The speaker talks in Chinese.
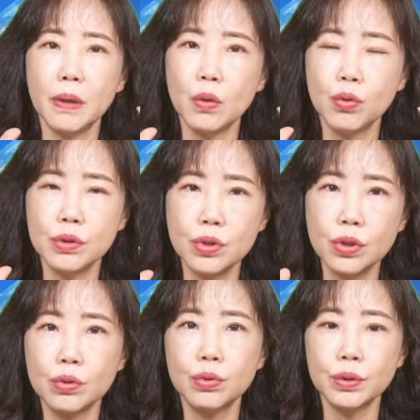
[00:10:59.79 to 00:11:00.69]
包括
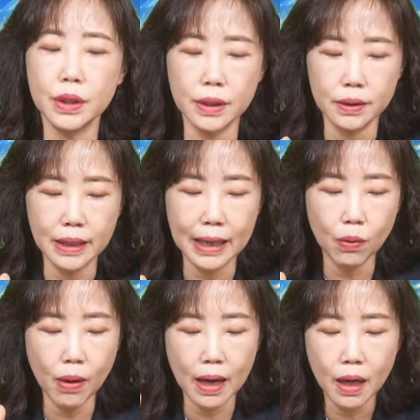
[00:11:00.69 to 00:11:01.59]
智库的
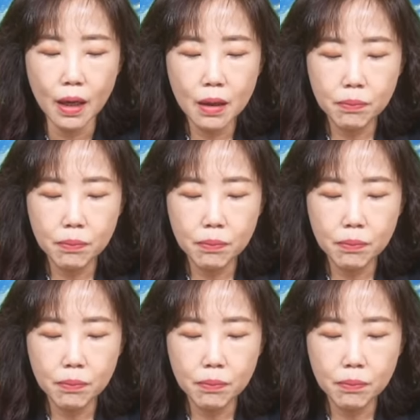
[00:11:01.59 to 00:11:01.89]
谈话，